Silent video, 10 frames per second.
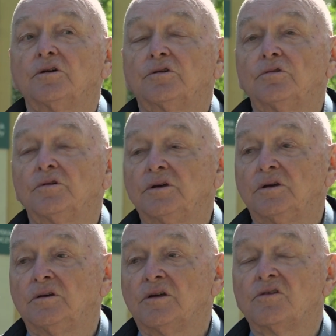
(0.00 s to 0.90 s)

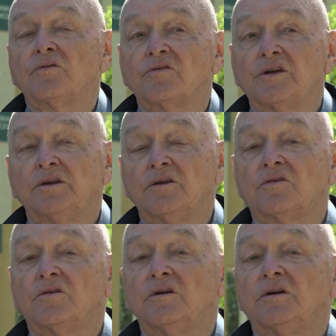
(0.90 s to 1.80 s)
który jest związany
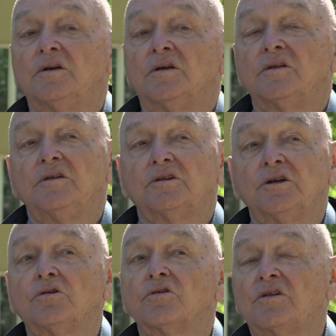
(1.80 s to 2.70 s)
z, nie
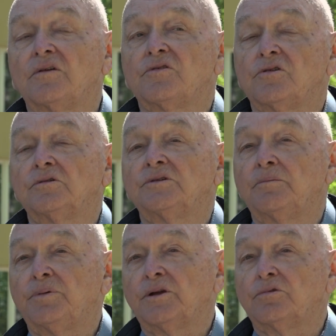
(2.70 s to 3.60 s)
tylko z wysoką
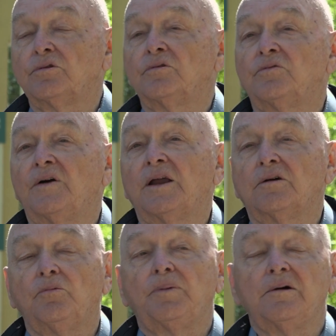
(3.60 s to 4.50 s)
temperaturą w
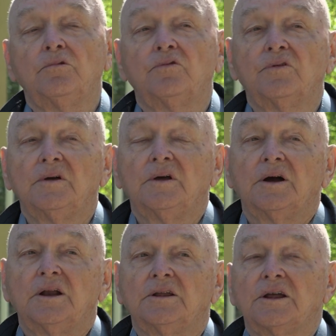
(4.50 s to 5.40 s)
falach upałów,
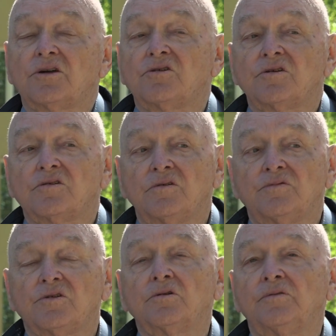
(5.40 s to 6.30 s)
ale także z
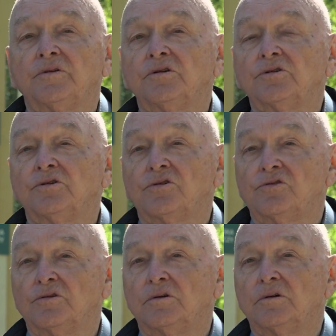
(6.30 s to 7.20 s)
wysoką
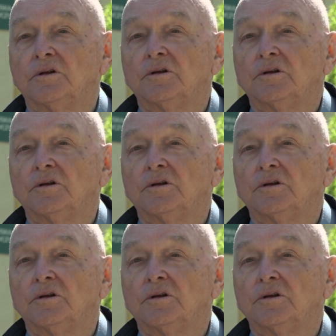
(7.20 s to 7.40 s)
wilgotnością.